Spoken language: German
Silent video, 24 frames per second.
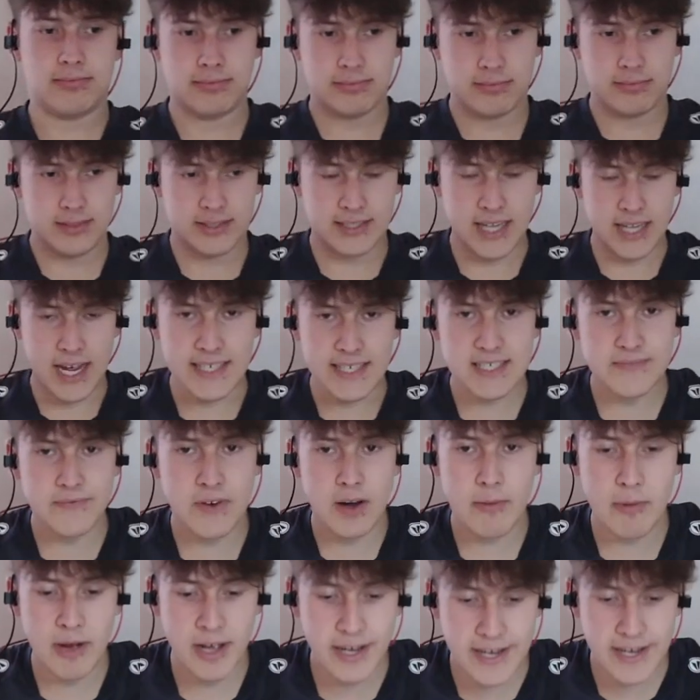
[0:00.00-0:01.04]
Das
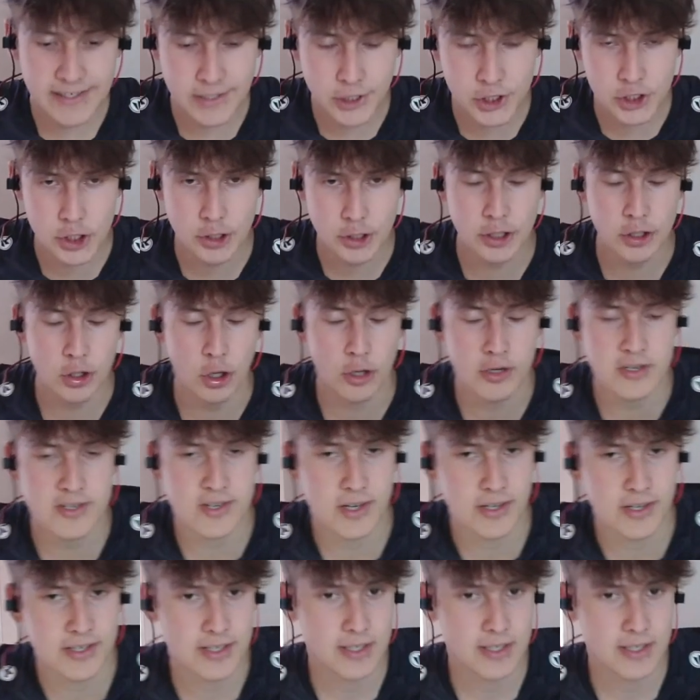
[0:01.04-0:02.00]
war mal richtig schön gekontert.